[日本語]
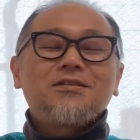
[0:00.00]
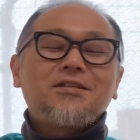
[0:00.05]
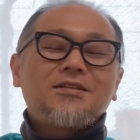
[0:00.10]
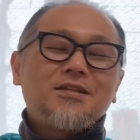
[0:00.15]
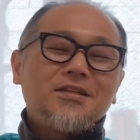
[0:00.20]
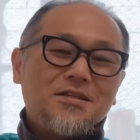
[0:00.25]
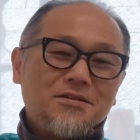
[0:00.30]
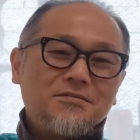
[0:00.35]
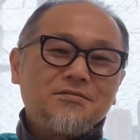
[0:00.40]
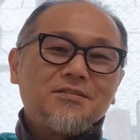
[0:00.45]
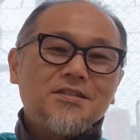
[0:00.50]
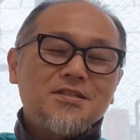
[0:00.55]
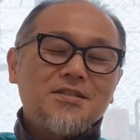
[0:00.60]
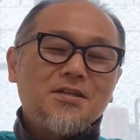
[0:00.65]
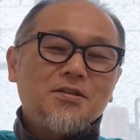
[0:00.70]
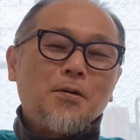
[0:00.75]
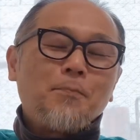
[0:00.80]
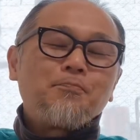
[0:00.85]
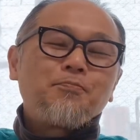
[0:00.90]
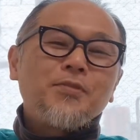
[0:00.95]
出てくるんです
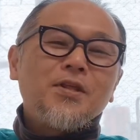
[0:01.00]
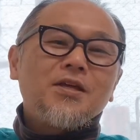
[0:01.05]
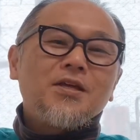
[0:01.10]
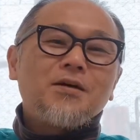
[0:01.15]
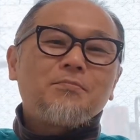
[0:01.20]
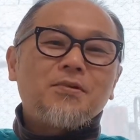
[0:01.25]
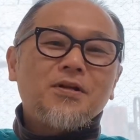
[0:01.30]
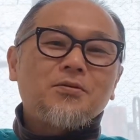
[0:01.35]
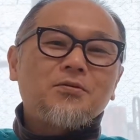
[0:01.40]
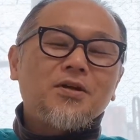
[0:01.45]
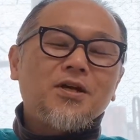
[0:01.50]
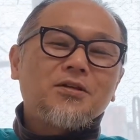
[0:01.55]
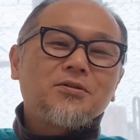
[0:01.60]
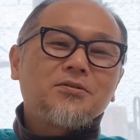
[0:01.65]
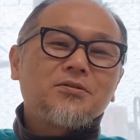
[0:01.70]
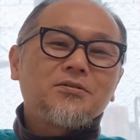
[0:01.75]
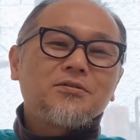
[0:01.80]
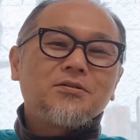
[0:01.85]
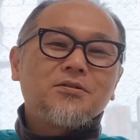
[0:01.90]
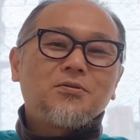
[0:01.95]
けどやっぱりこれあ
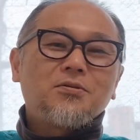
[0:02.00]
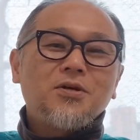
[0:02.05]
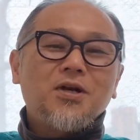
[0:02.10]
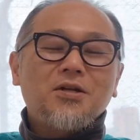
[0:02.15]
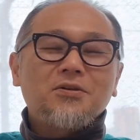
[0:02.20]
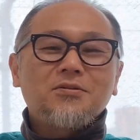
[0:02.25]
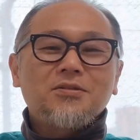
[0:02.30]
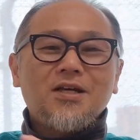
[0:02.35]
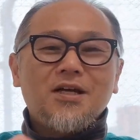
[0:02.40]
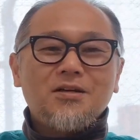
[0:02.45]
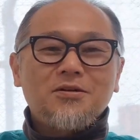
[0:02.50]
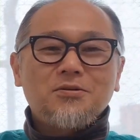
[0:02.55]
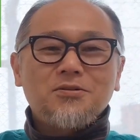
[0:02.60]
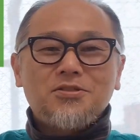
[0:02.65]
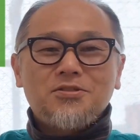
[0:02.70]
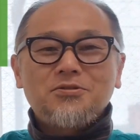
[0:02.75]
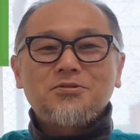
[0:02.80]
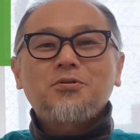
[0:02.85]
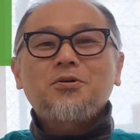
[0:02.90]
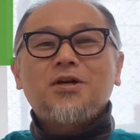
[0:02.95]
の他の単語
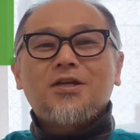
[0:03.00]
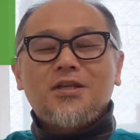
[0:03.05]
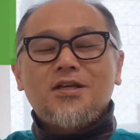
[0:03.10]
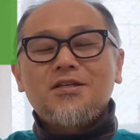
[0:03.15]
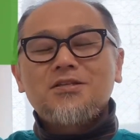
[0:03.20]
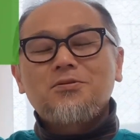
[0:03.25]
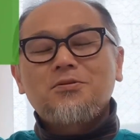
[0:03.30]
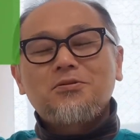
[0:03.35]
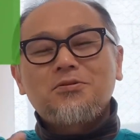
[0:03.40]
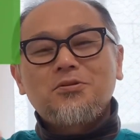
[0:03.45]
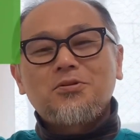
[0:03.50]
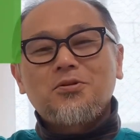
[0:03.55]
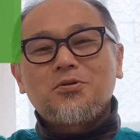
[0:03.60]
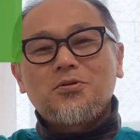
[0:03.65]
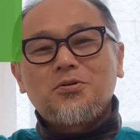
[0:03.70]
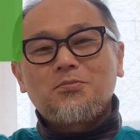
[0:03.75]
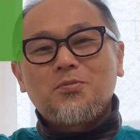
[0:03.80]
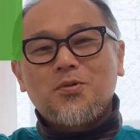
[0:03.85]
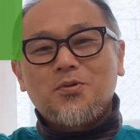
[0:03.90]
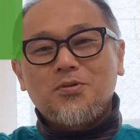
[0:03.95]
集とかねそういうのと
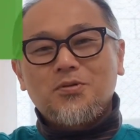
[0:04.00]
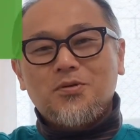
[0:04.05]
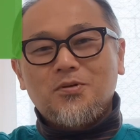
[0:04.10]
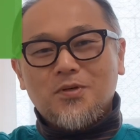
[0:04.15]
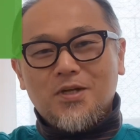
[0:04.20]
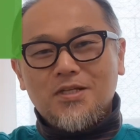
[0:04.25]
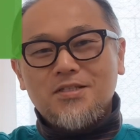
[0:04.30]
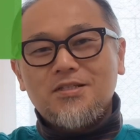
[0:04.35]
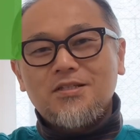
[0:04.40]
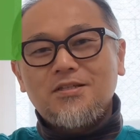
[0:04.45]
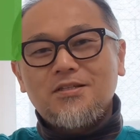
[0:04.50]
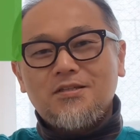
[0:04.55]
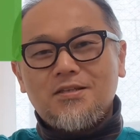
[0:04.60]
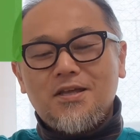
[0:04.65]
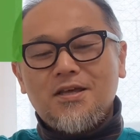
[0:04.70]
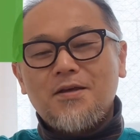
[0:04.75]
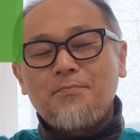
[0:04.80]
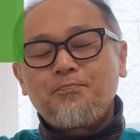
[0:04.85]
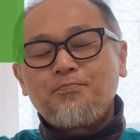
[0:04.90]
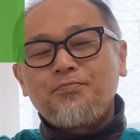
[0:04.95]
もう同じ
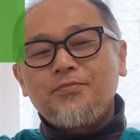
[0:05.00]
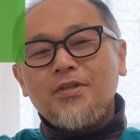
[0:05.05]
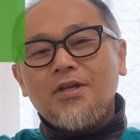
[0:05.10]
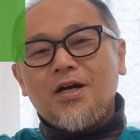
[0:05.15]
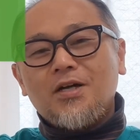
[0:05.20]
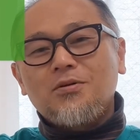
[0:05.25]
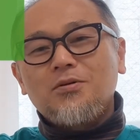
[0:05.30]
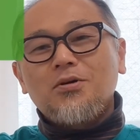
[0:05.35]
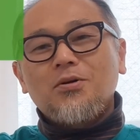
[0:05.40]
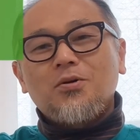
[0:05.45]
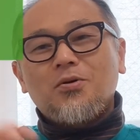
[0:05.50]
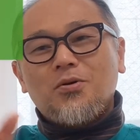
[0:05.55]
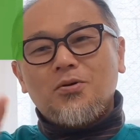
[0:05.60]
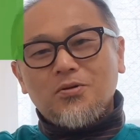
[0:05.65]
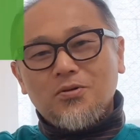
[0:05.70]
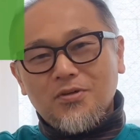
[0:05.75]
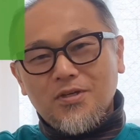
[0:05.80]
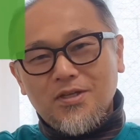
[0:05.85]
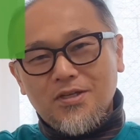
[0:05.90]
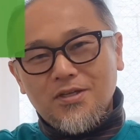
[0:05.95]
であの
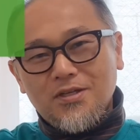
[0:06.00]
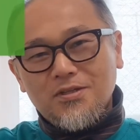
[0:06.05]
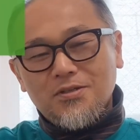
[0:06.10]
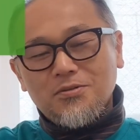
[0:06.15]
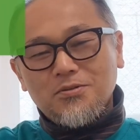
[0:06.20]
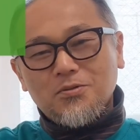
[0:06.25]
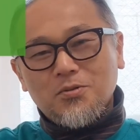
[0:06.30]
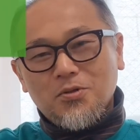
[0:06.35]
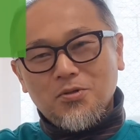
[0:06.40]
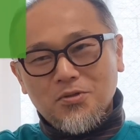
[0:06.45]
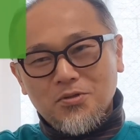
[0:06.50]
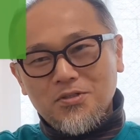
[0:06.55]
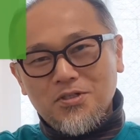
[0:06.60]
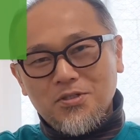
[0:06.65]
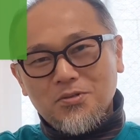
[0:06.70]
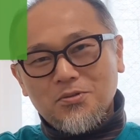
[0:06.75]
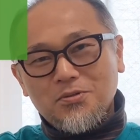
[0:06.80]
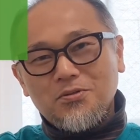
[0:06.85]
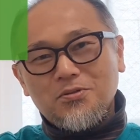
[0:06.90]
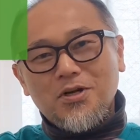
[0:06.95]
この英この
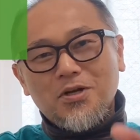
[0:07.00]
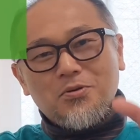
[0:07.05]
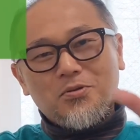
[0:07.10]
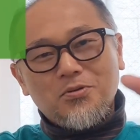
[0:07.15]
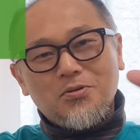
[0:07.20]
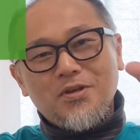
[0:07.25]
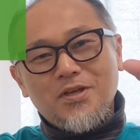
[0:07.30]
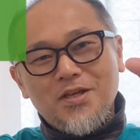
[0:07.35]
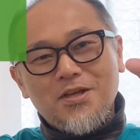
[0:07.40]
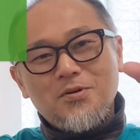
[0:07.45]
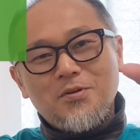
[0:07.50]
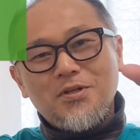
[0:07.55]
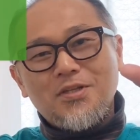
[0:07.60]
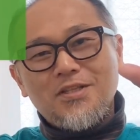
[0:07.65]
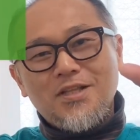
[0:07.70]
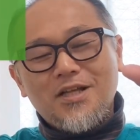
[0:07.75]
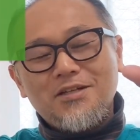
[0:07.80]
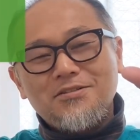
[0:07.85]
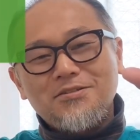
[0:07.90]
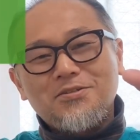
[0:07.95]
日本語がこの英語
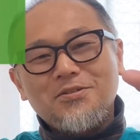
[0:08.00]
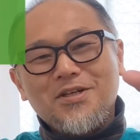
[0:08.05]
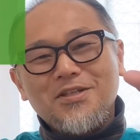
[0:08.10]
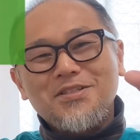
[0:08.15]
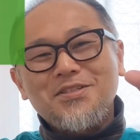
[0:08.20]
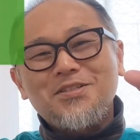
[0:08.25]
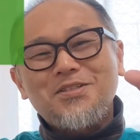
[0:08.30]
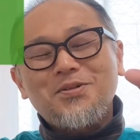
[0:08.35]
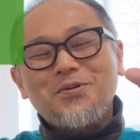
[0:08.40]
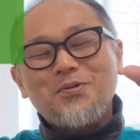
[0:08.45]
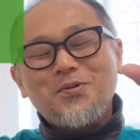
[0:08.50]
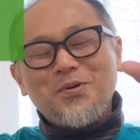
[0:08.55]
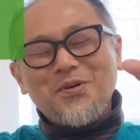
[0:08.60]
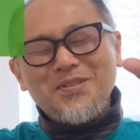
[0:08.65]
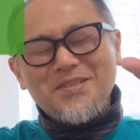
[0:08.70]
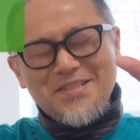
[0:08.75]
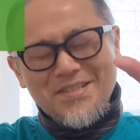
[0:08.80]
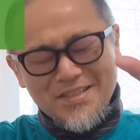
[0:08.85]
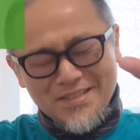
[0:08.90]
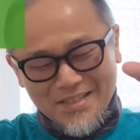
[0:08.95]
になるとかそ
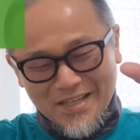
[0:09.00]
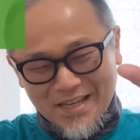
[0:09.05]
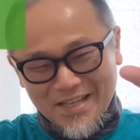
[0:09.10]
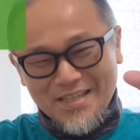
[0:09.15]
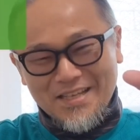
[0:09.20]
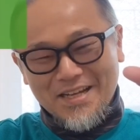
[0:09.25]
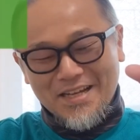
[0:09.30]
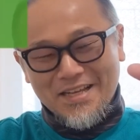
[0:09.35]
こ自体が